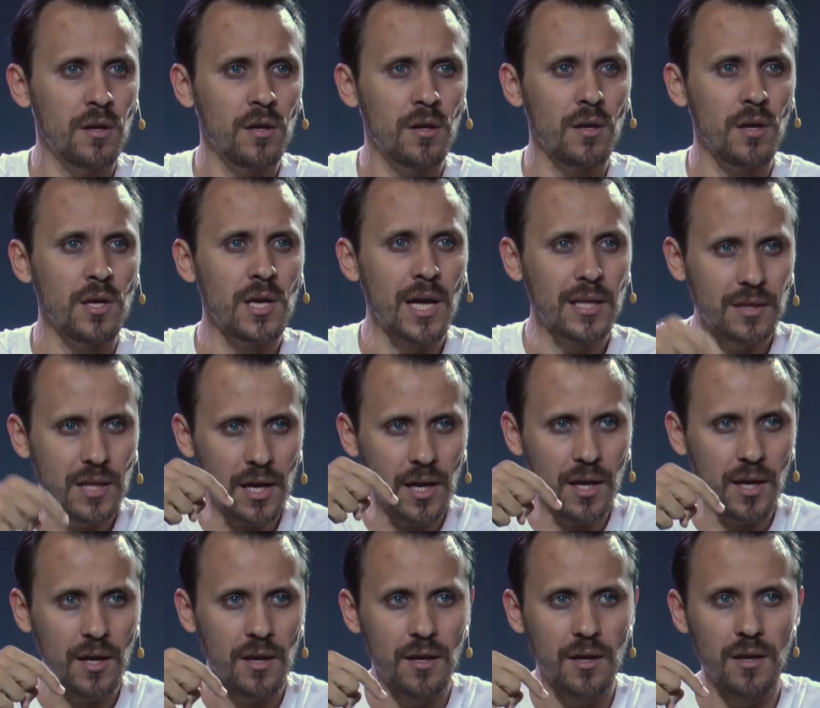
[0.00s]
e
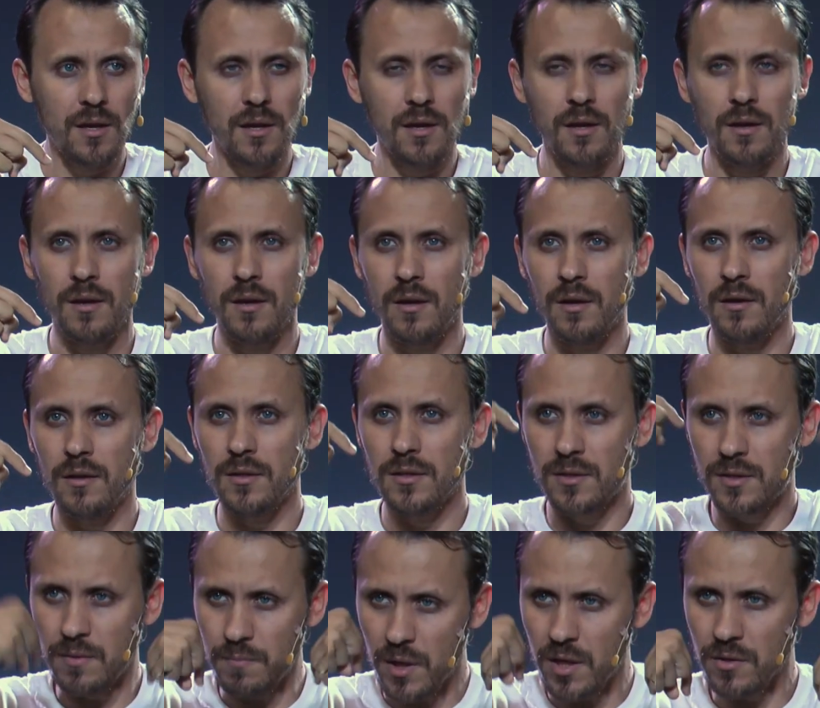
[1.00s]
até
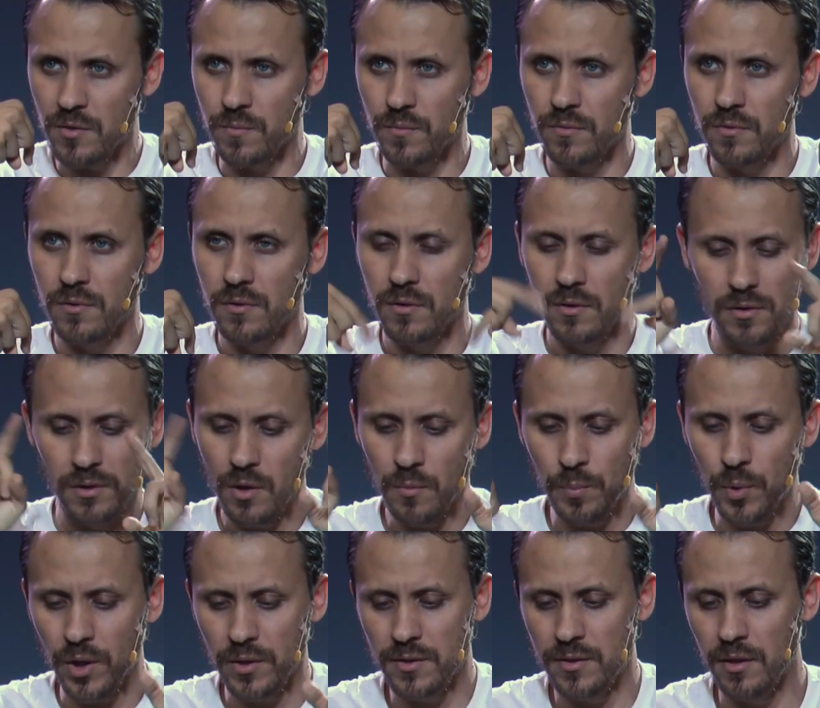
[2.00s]
si mesmo não
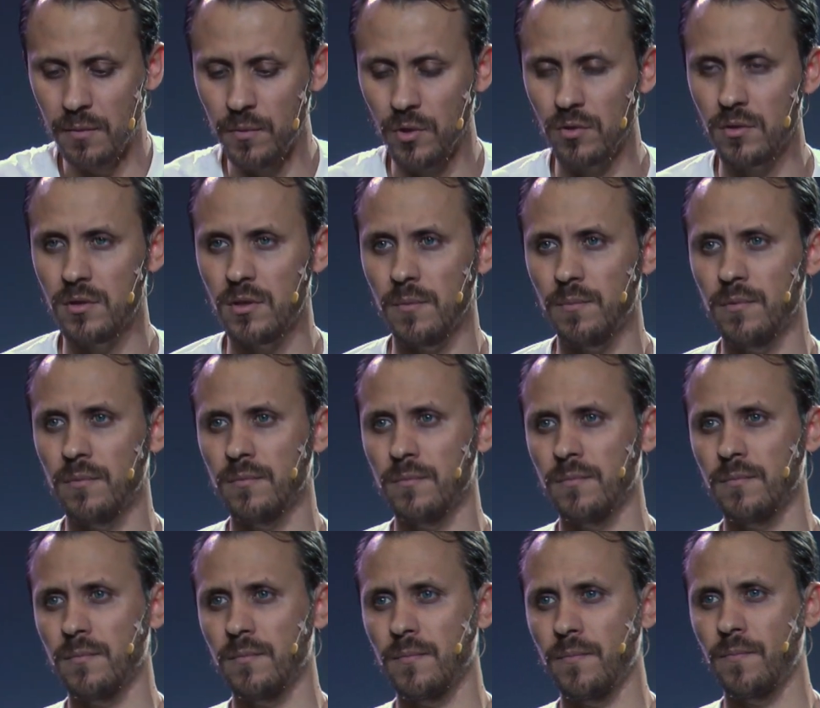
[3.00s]
pode ser meu discípulo.
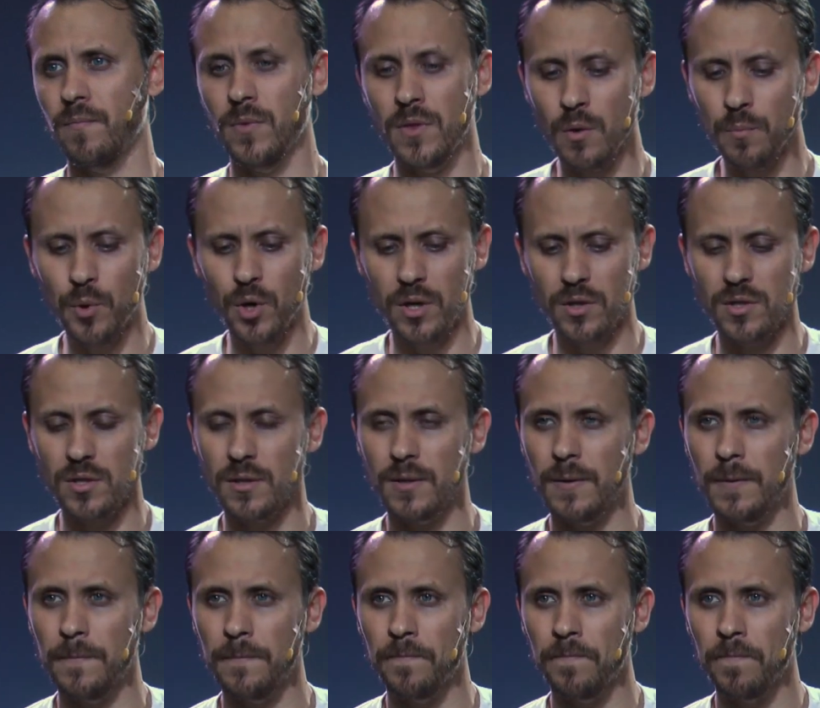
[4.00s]
Não pode.
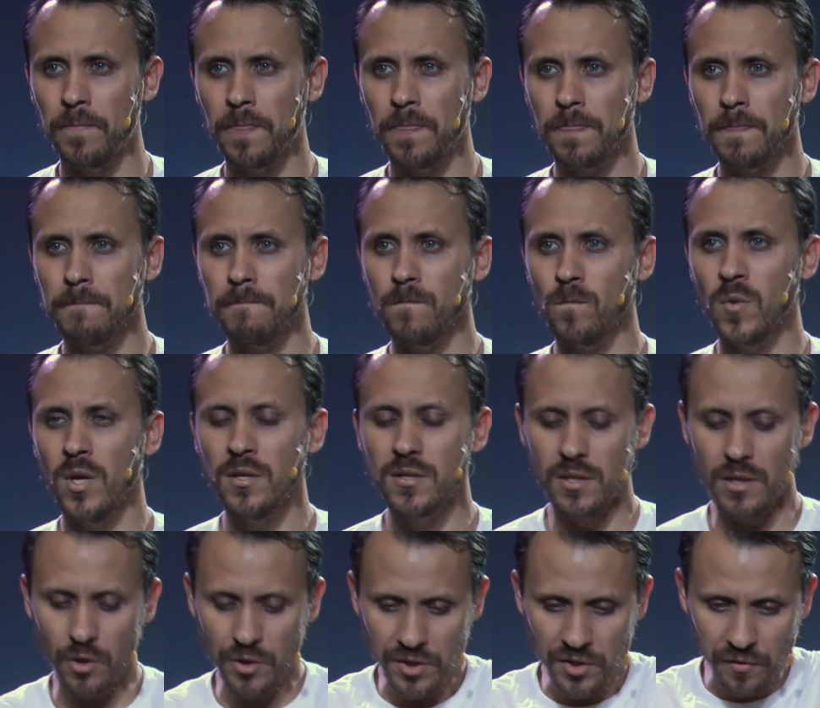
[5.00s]
Se
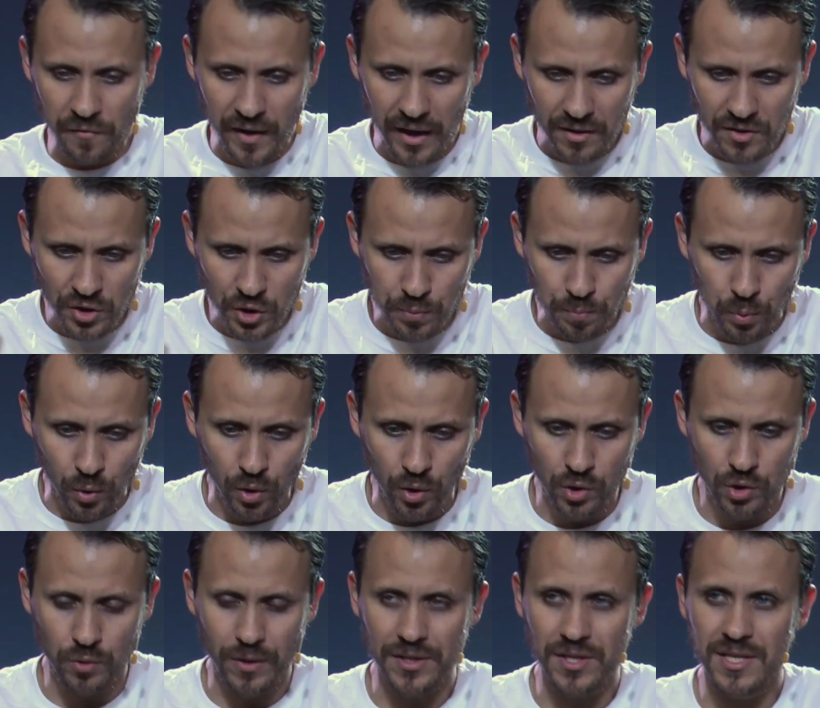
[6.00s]
não estiver
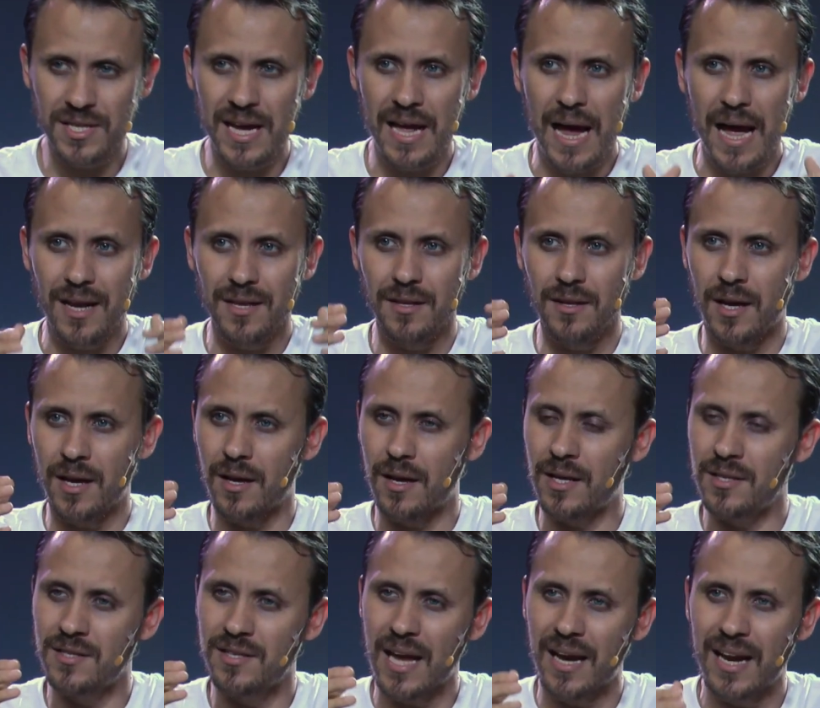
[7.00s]
disposto a, a
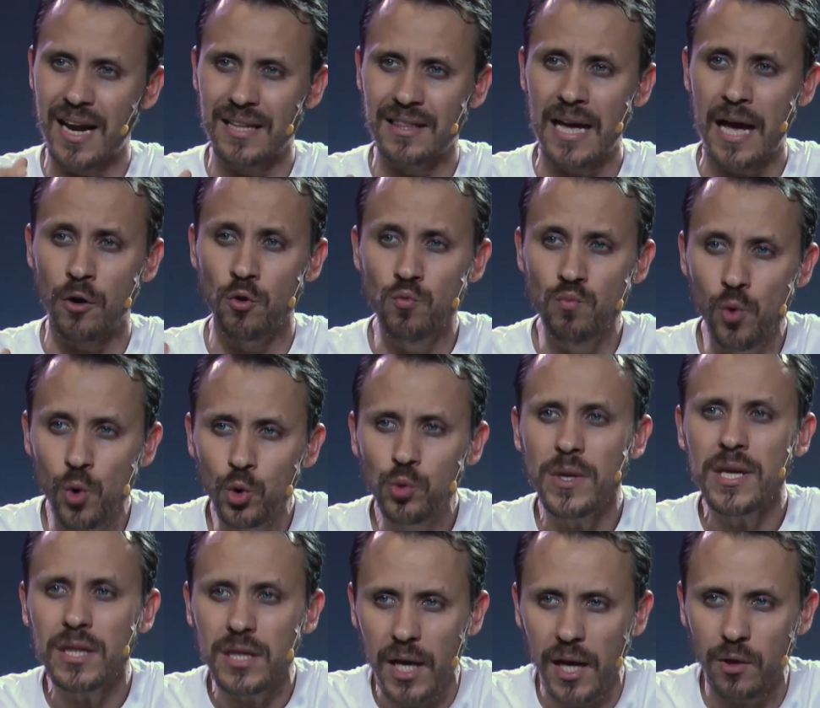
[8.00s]
desagradar o mundo
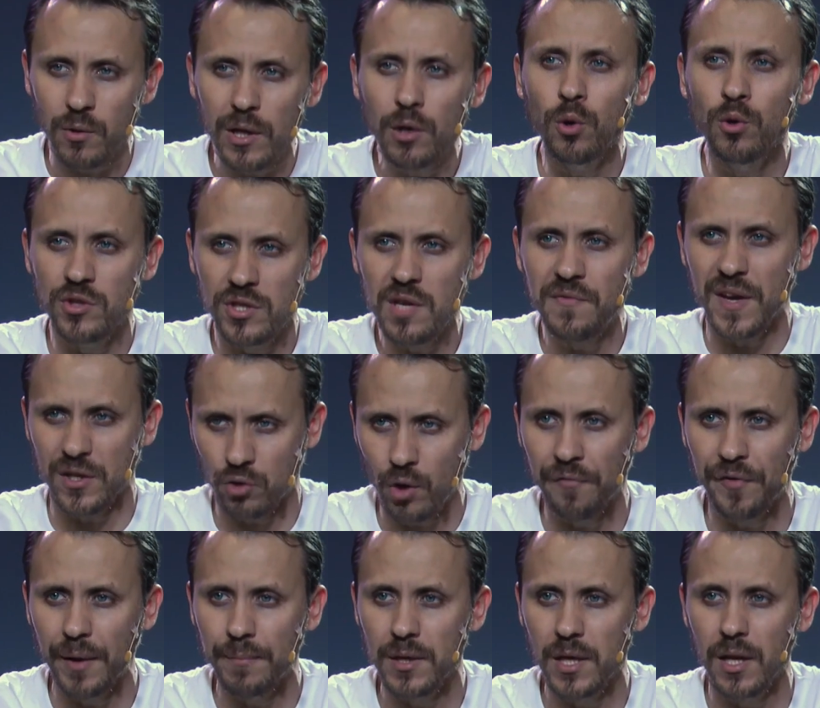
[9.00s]
inteiro, inclusive a sua
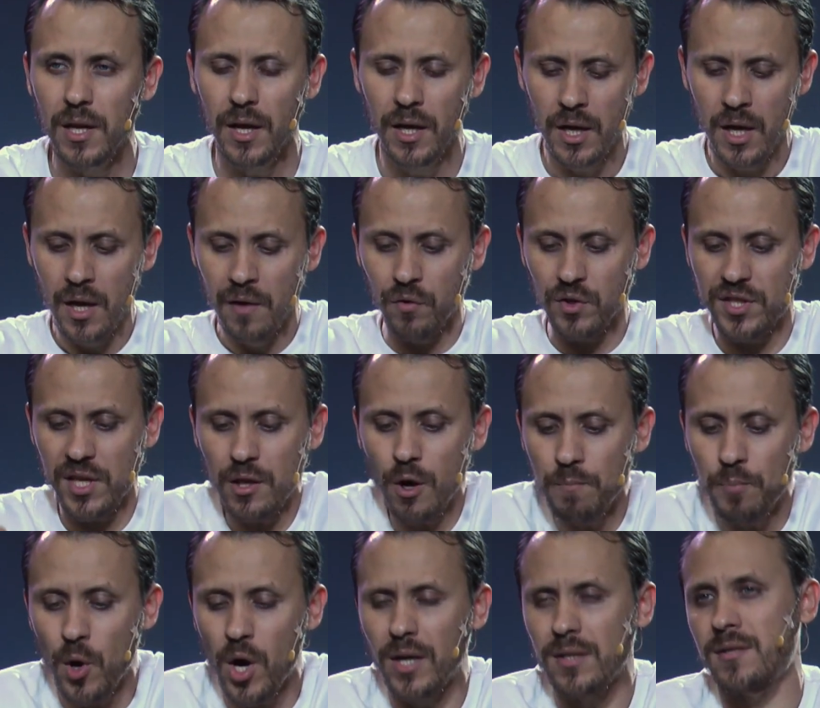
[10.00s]
família, você não
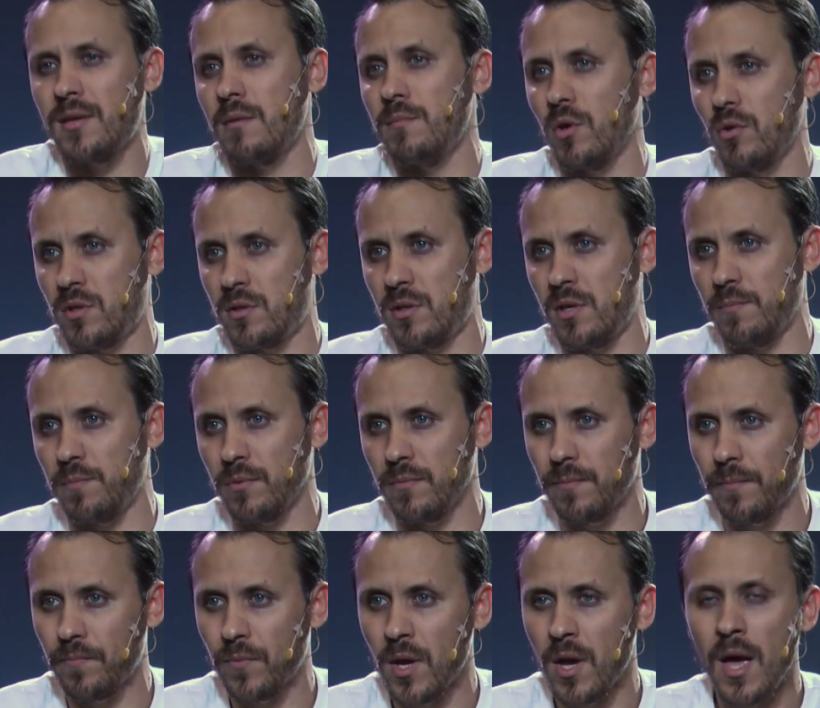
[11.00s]
pode ser meu discípulo.
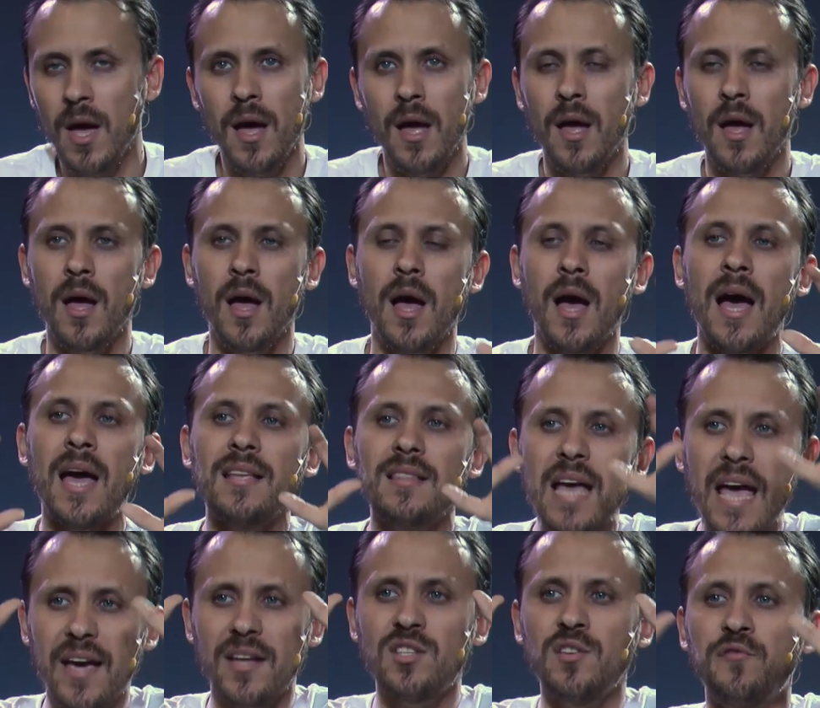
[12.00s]
A
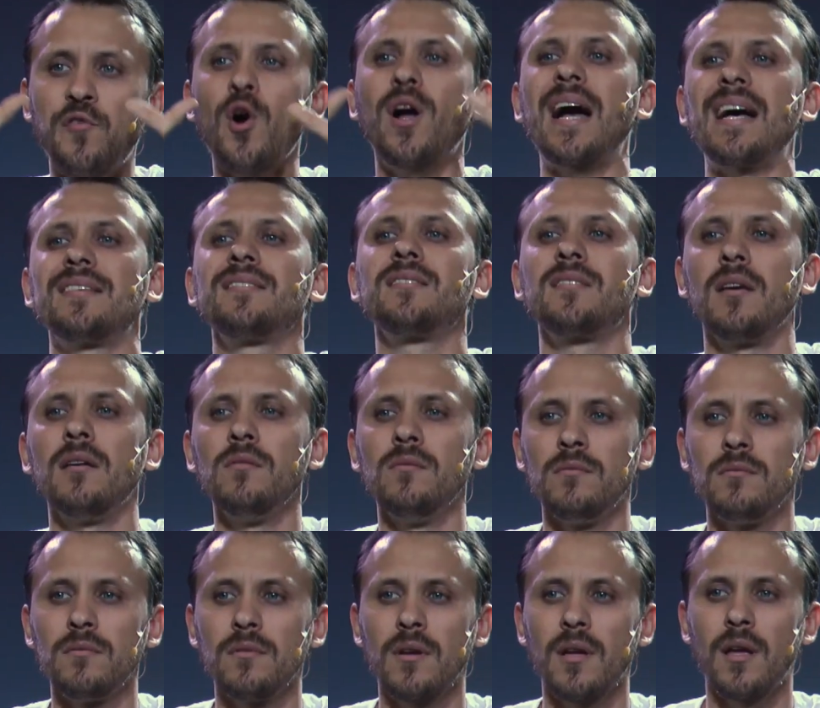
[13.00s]
ideia de vocação
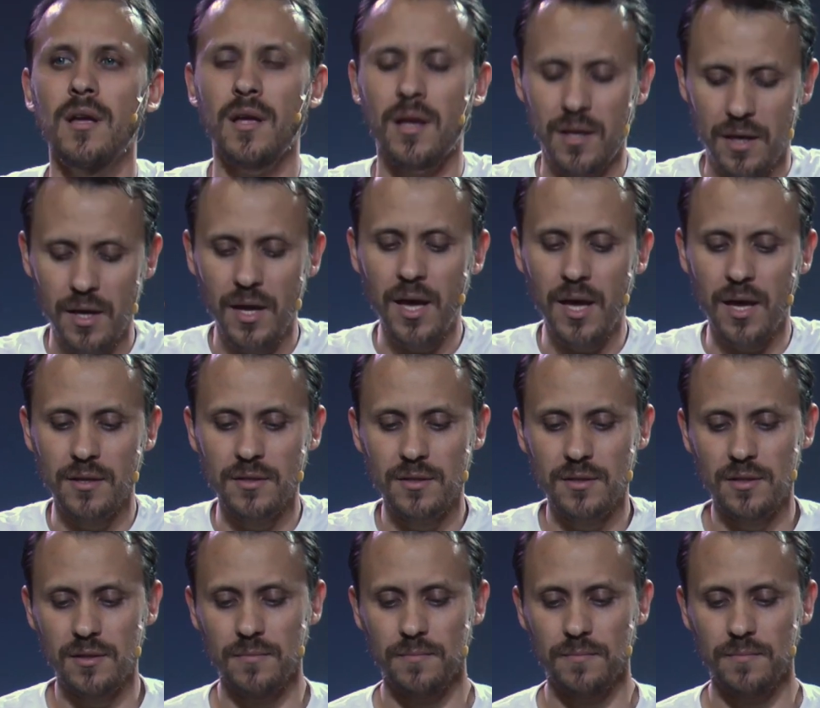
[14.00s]
é essa.